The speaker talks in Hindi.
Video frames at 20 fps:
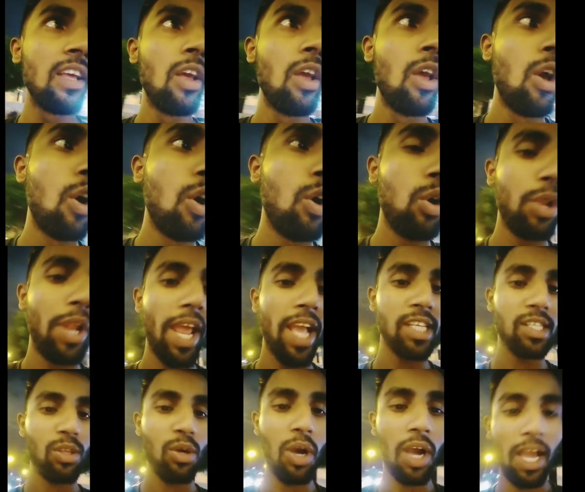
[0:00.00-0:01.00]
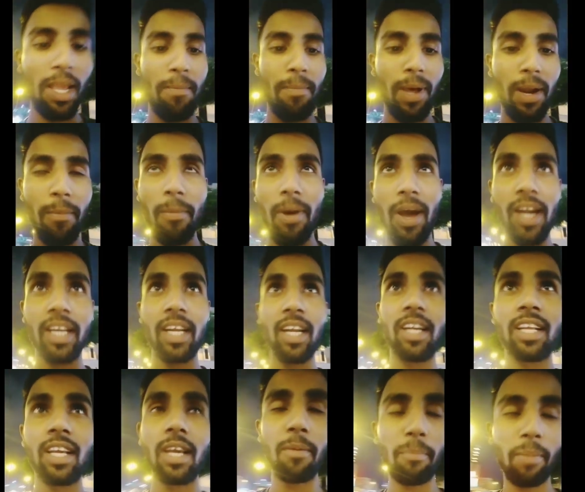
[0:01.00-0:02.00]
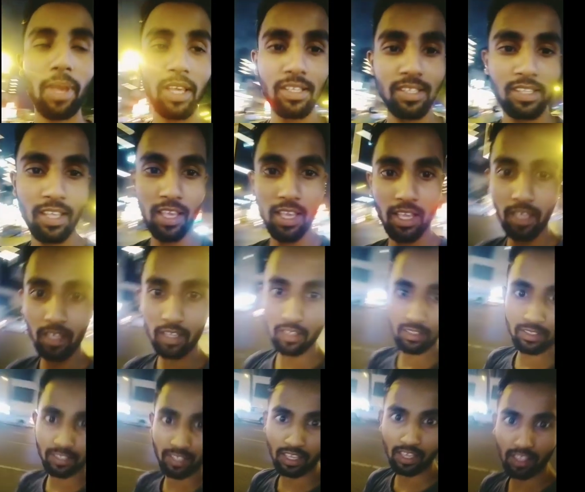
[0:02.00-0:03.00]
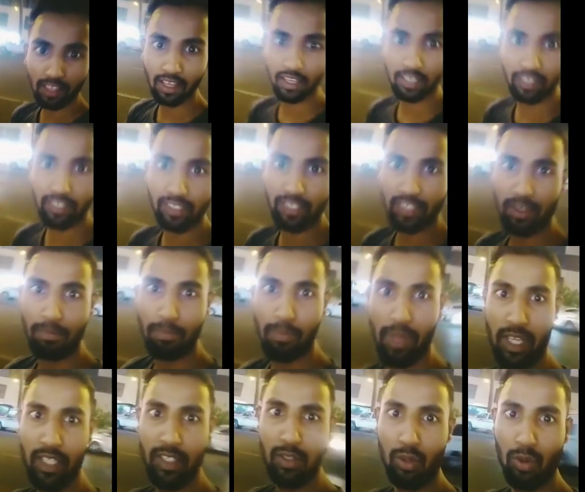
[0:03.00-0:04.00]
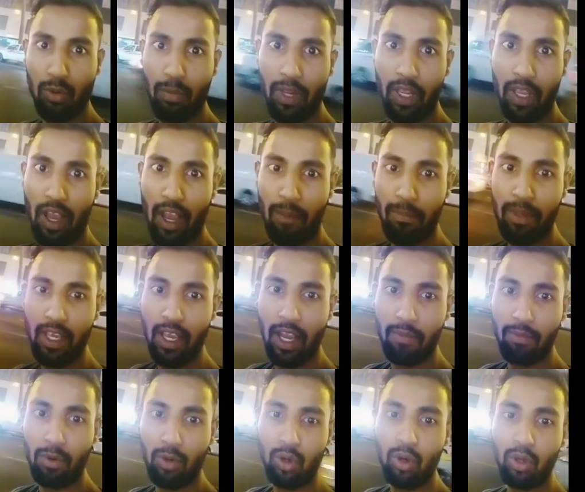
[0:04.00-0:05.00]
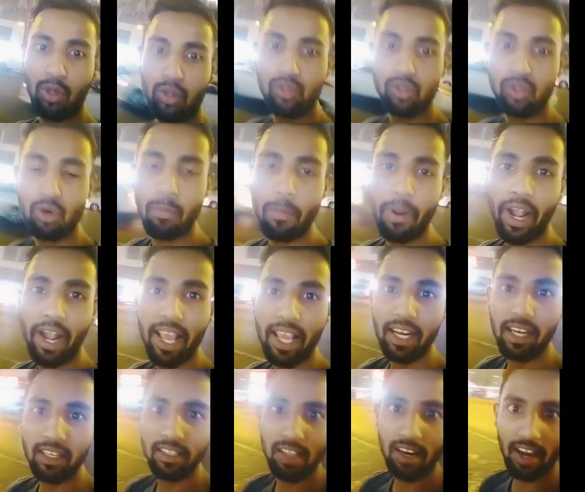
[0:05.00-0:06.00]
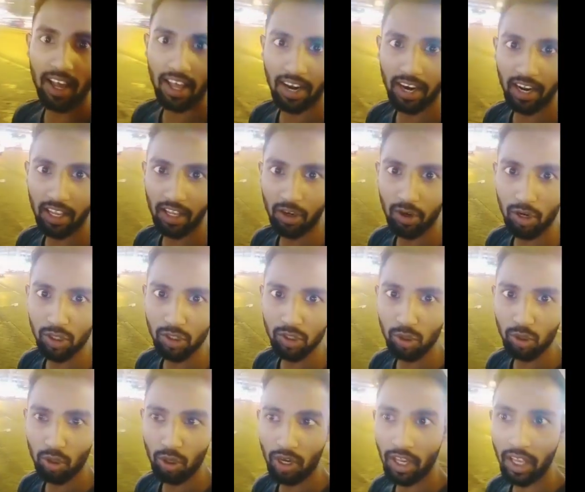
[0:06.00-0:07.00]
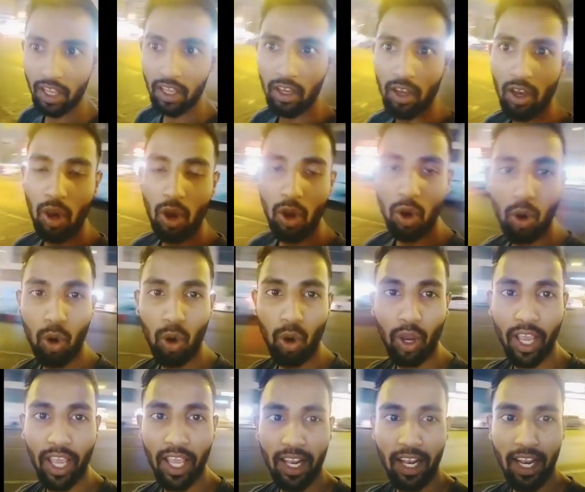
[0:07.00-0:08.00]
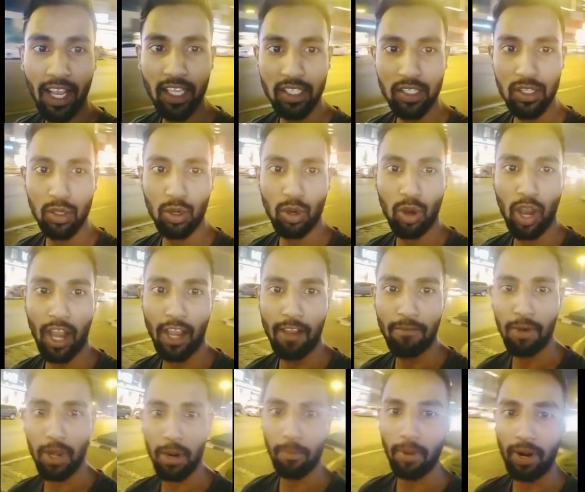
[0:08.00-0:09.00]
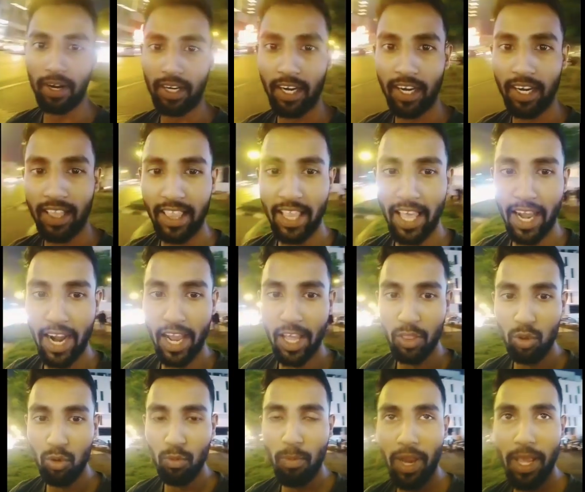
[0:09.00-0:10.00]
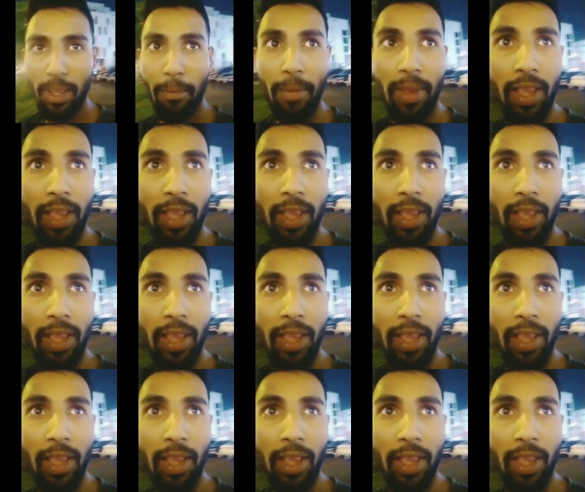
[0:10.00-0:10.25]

वो नेस्तो हाइपर मार्केट का मेरे से फिर इस टाइम में जो भी अभी आप लोगों को जो बिल्डिंग नज़र आ रहा है और जो है वो है हाइपर मार्केट देहरा दुबई में